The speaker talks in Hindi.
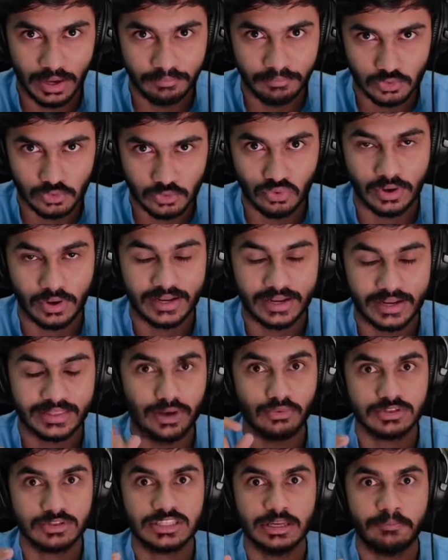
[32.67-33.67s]
शुरू करते हैं
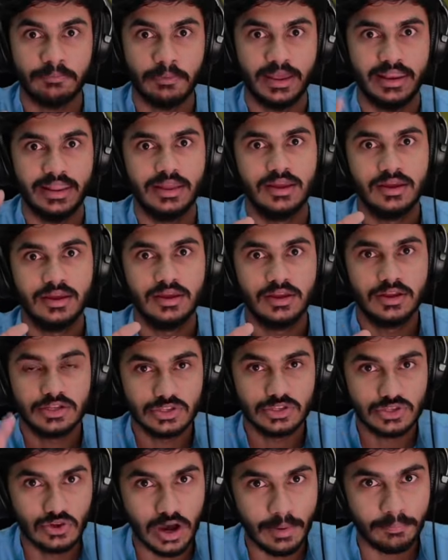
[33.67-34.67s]
उससे पहले
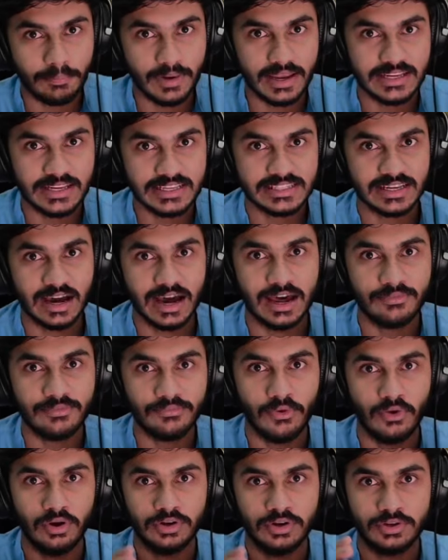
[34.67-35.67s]
जो आपका स्कार
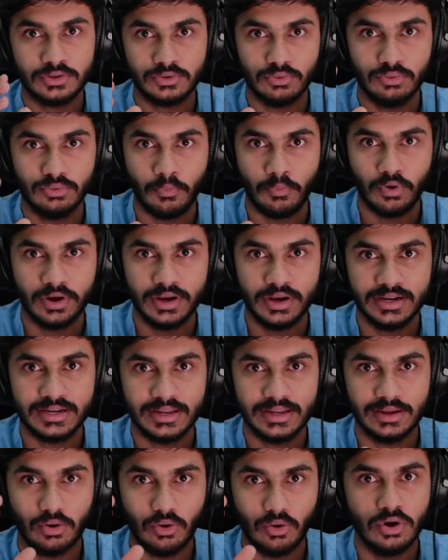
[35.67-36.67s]
फॉल स्कारफॉल
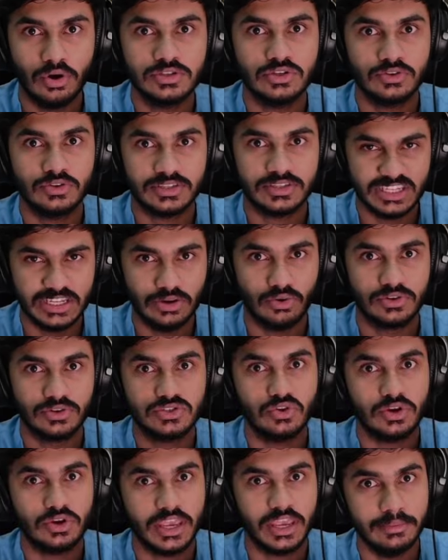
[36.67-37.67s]
2.0 जो जीरो
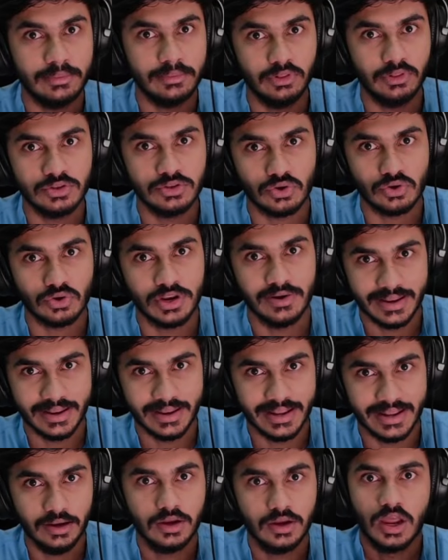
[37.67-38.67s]
जो गेम लॉन्च होने वाला
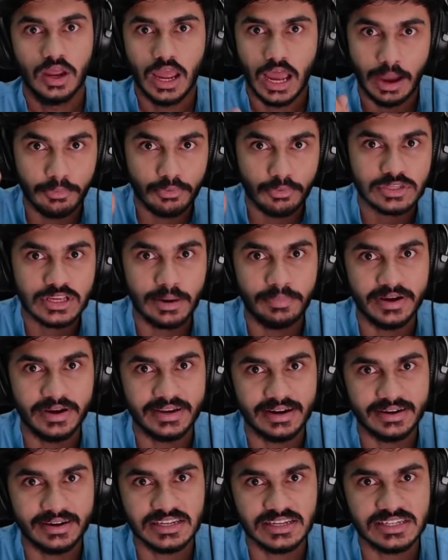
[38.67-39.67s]
है अभी उसका
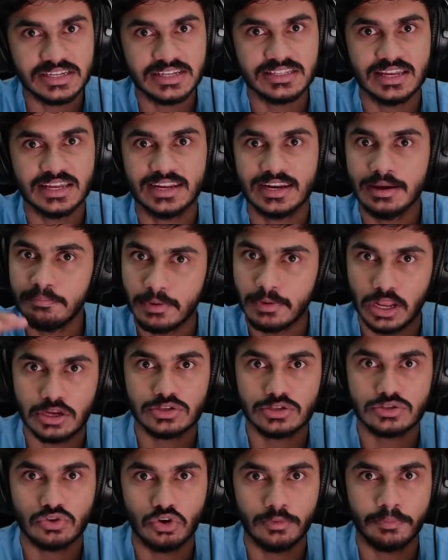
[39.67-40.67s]
बीटा टेस्टिंग चल रहा है प्ले
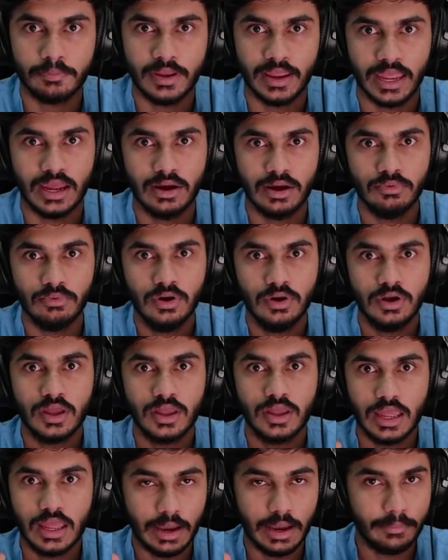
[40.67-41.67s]
स्टोर पे है वो
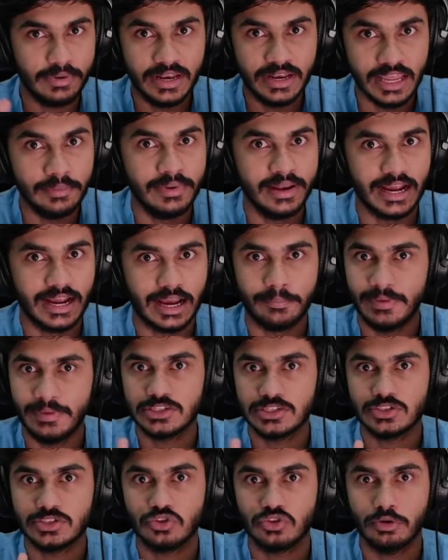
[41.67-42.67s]
अभी नहीं मिलेगा प्ले
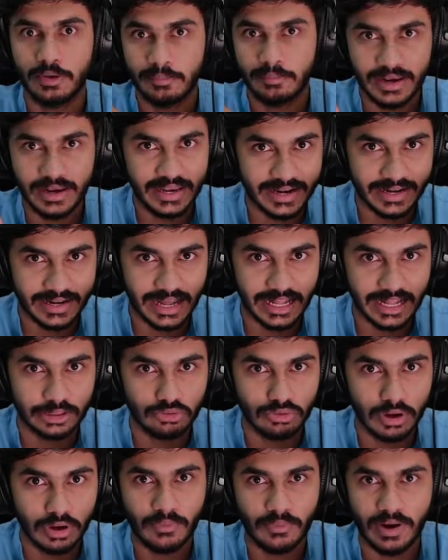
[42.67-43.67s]
स्टोर पे मैं लिंक डाल
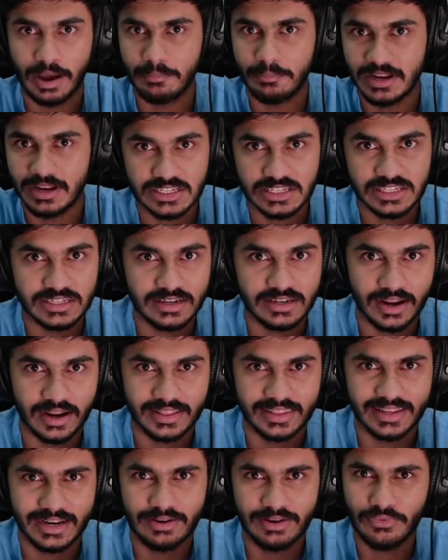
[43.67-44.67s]
दूंगा वहां पे रजिस्टर कर
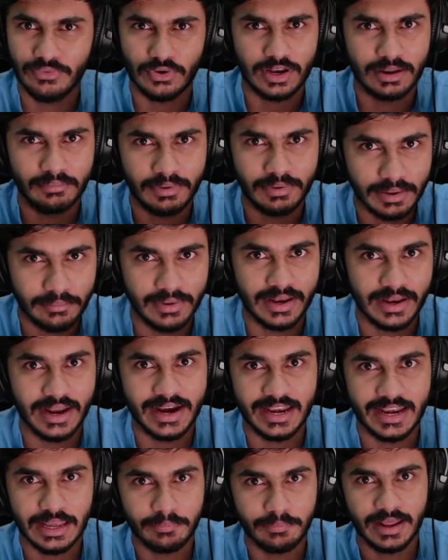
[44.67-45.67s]
देना फोन नंबर ईमेल
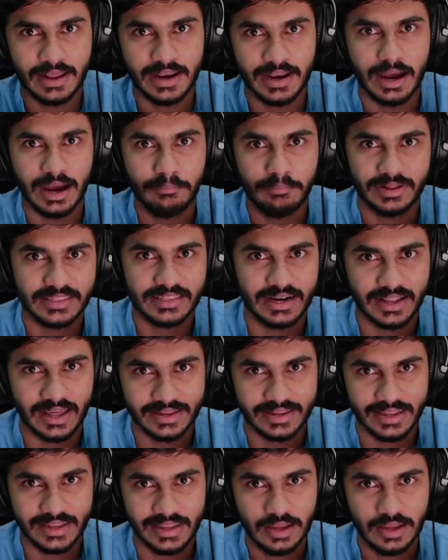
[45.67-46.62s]
आईडी अपना नाम पता डाल के